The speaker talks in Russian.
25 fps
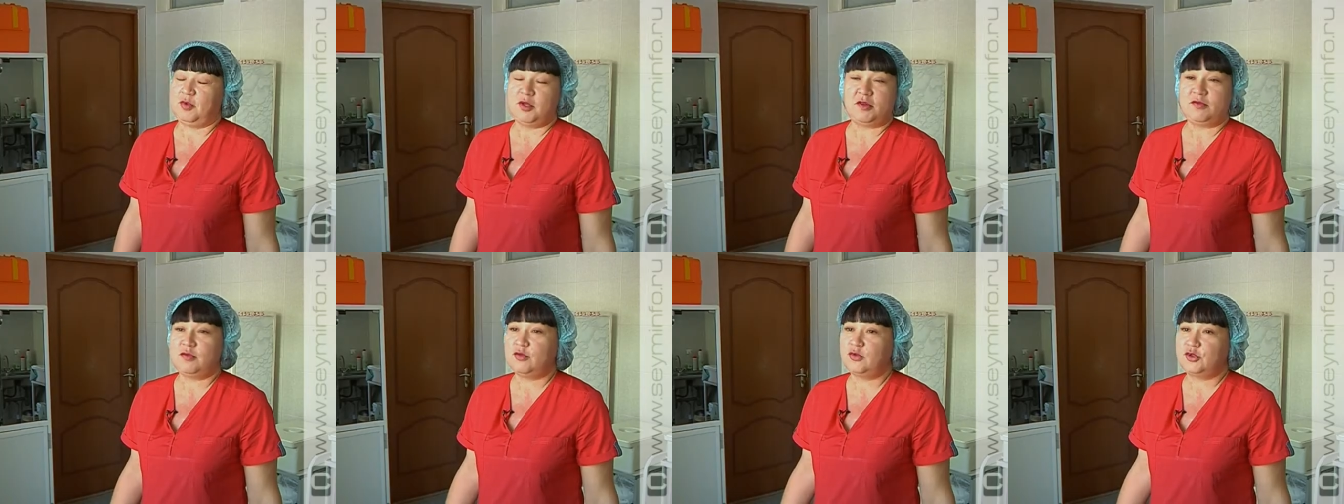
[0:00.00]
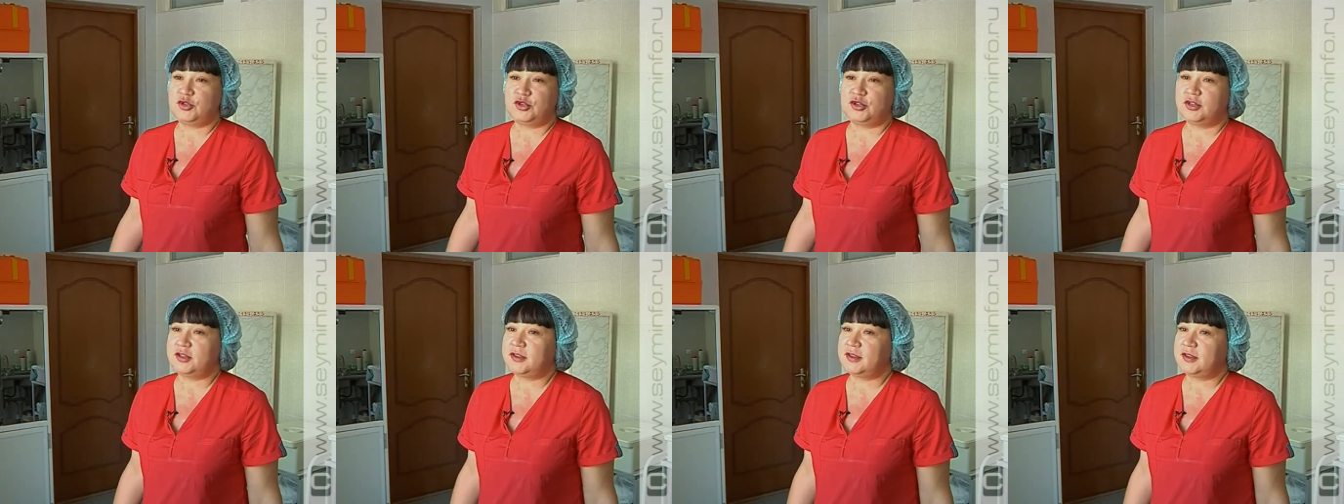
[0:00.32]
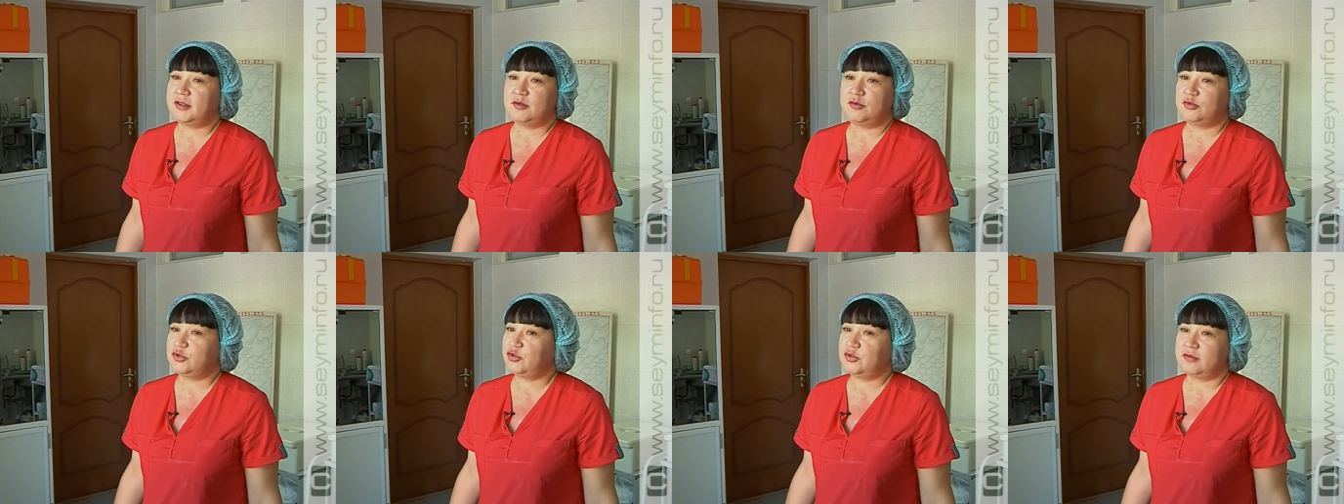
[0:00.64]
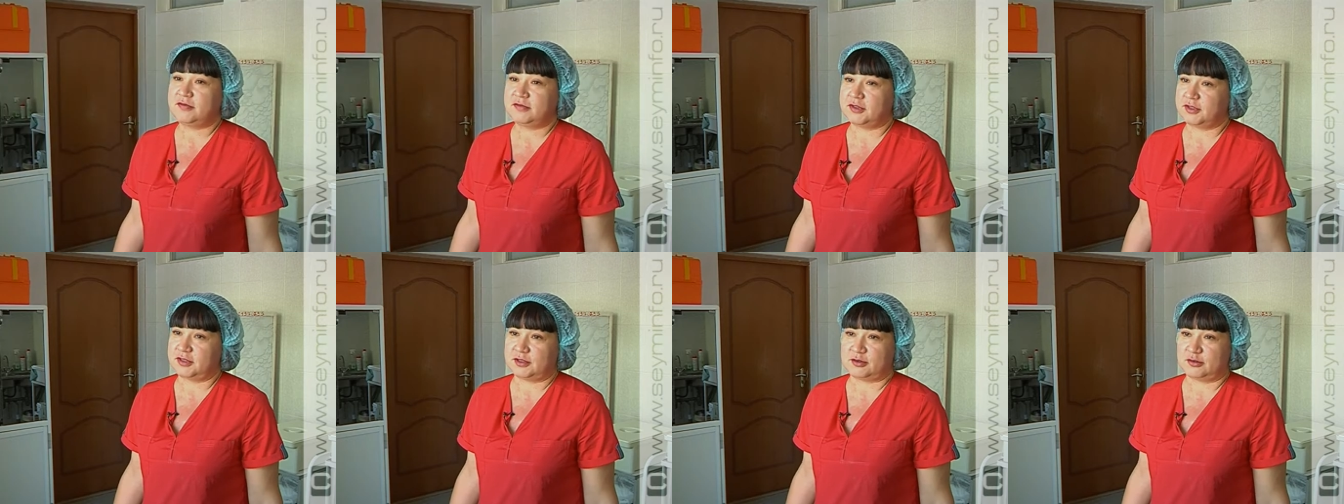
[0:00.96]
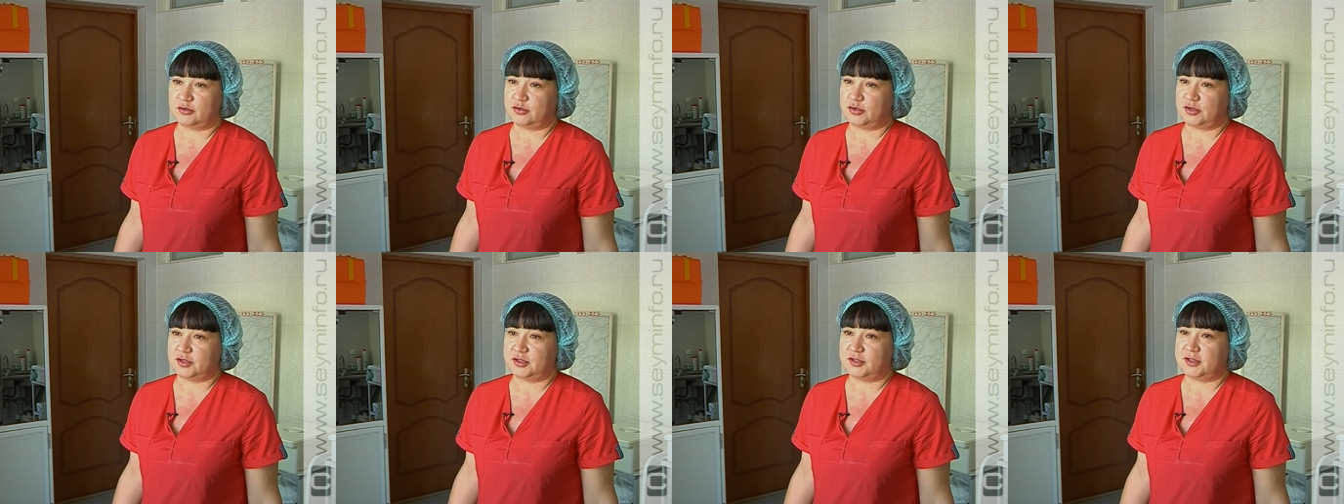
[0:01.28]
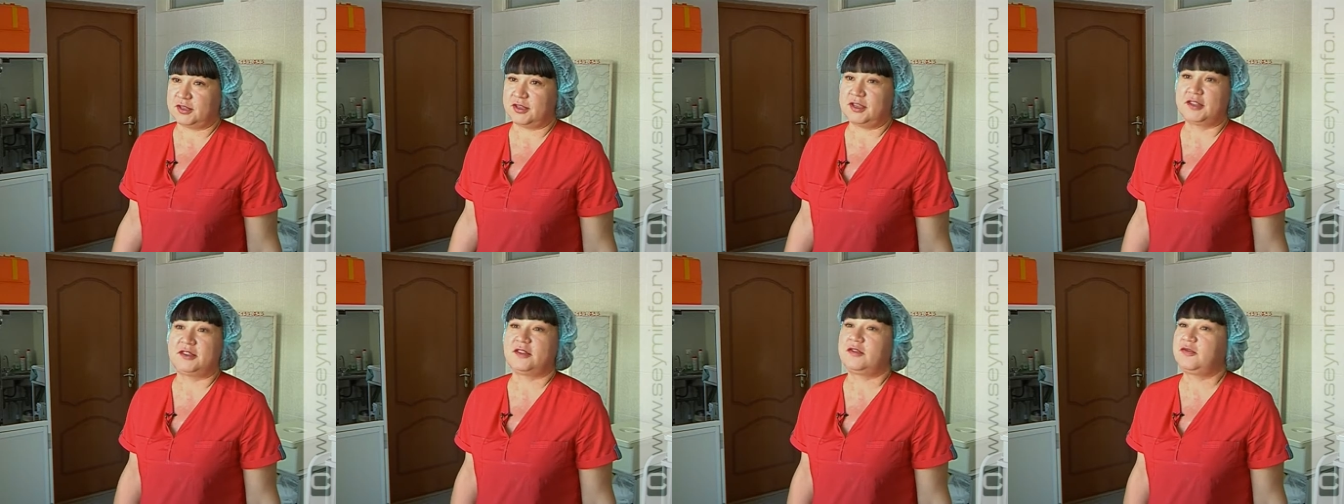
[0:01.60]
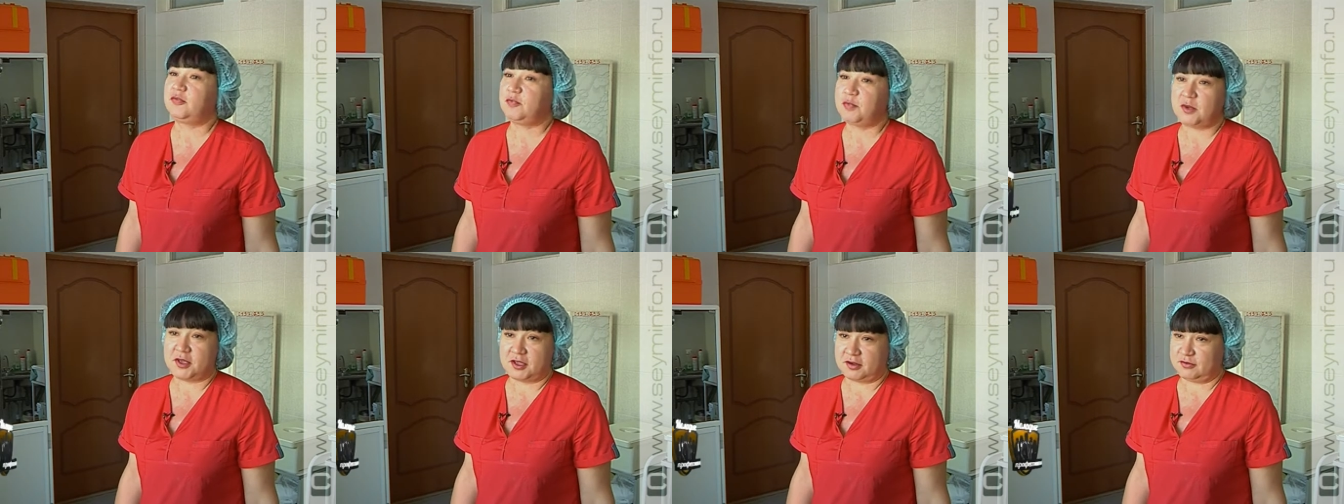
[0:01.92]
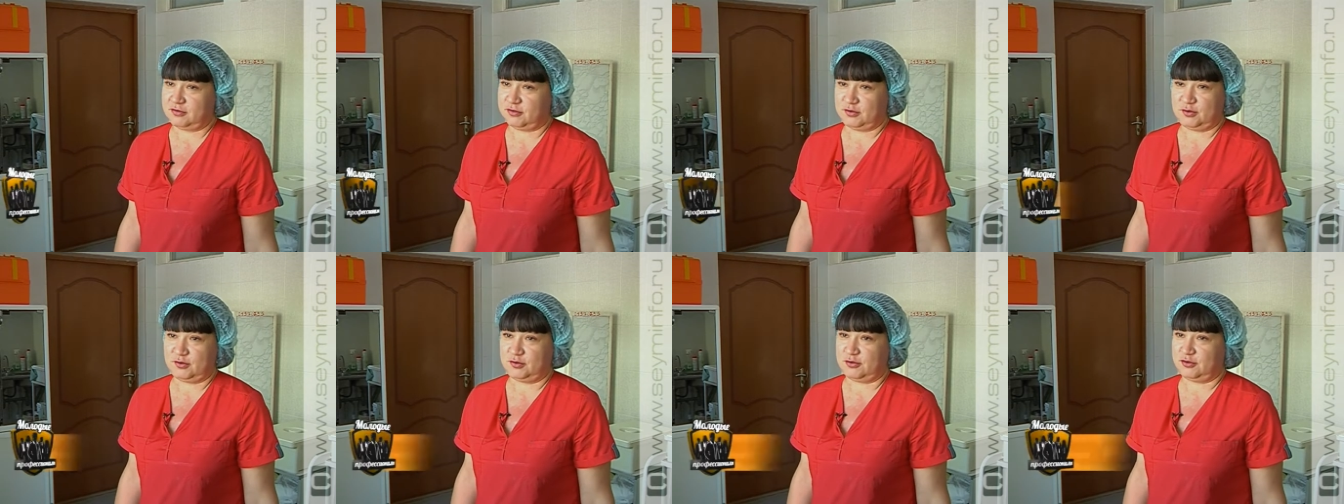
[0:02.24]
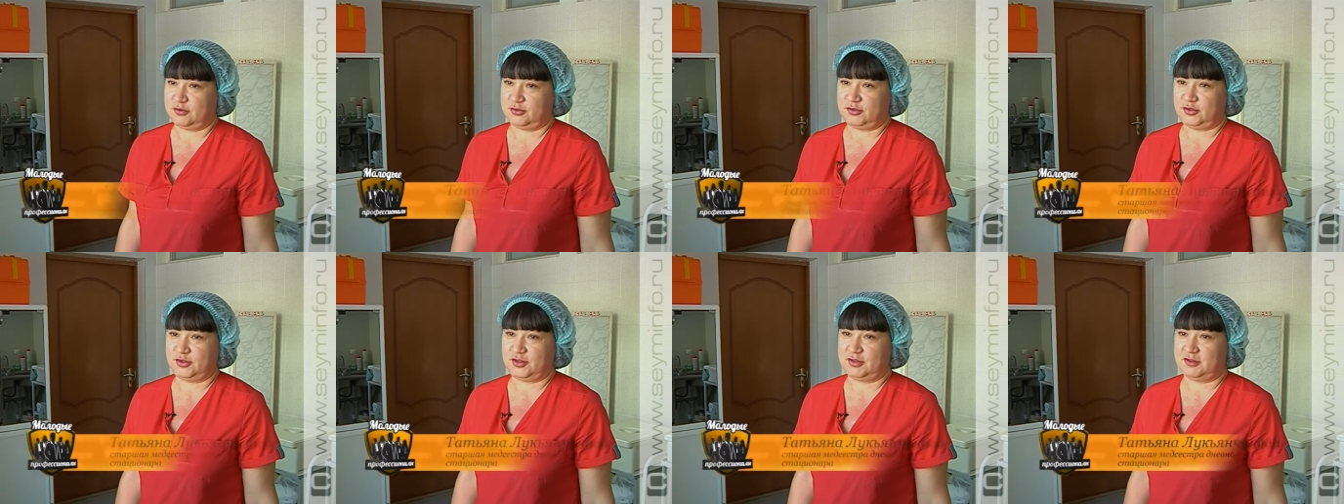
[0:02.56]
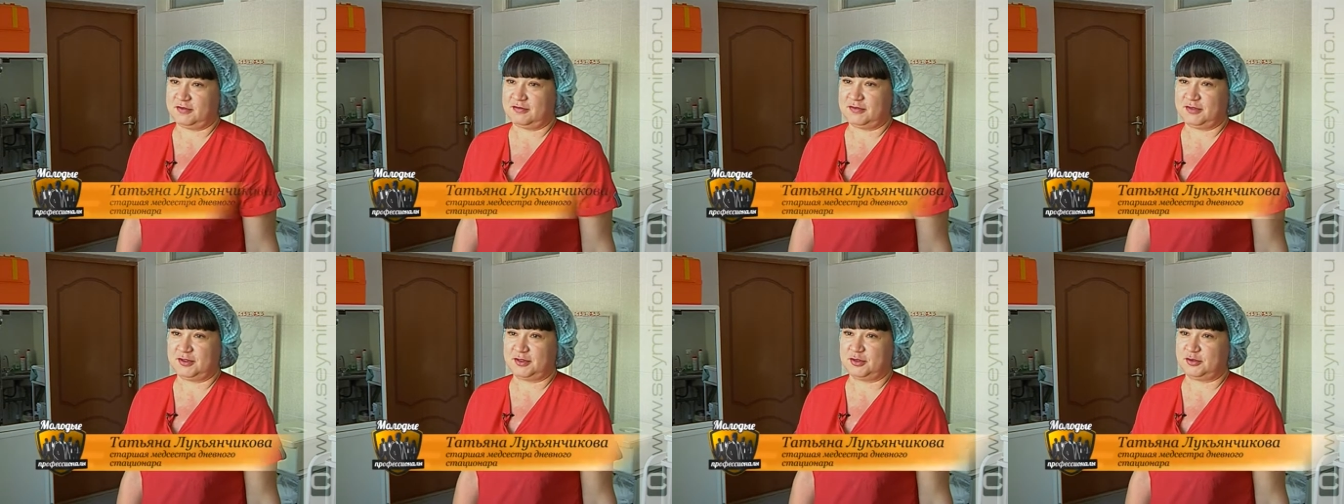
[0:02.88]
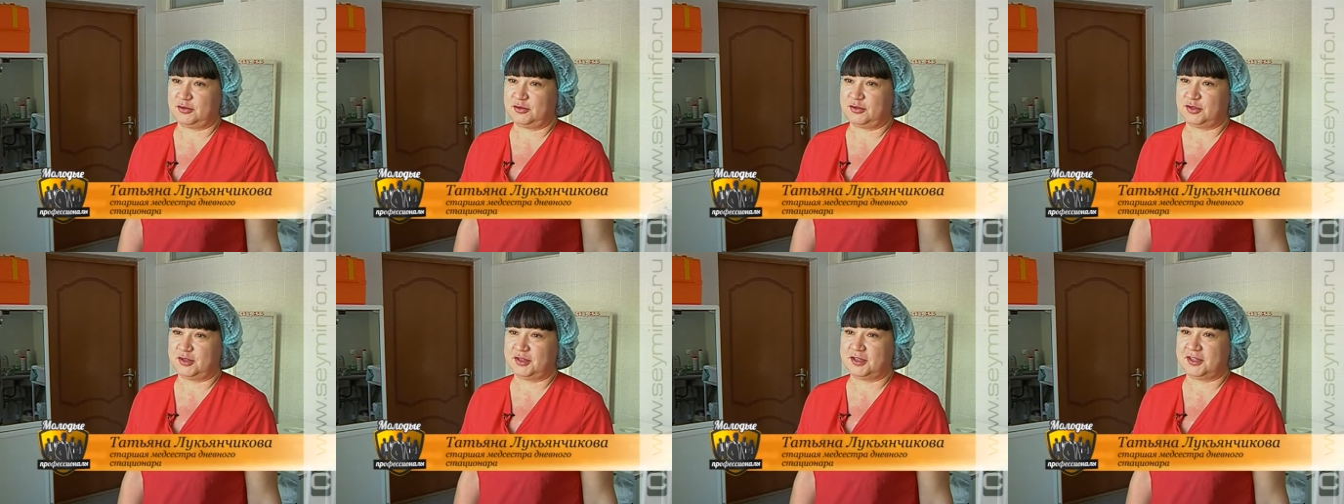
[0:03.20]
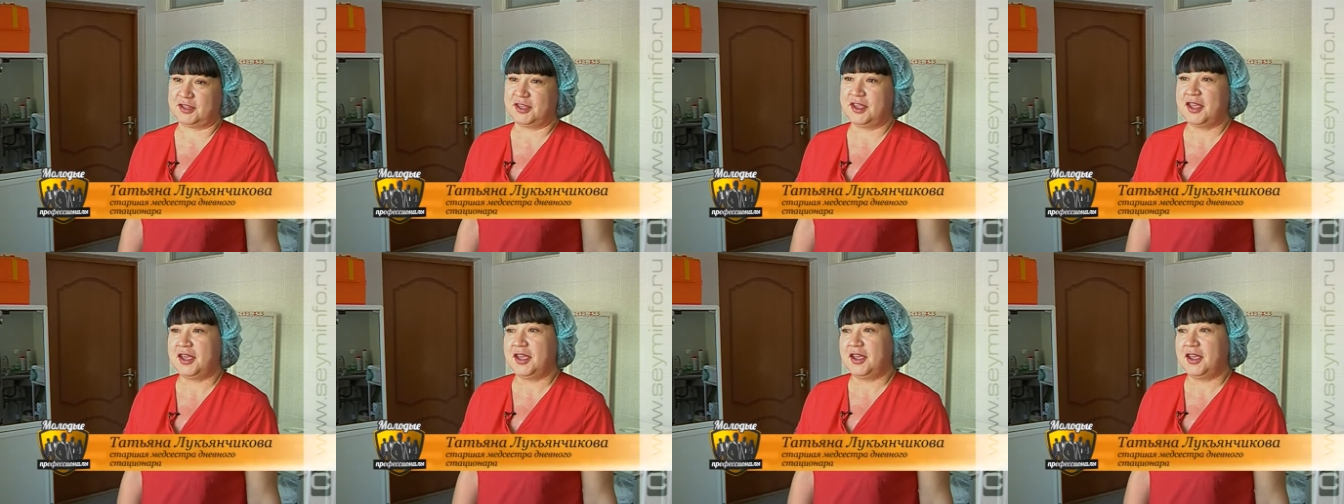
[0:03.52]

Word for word: первую очередь их нужно выслушать. Это в первую очередь выслушать.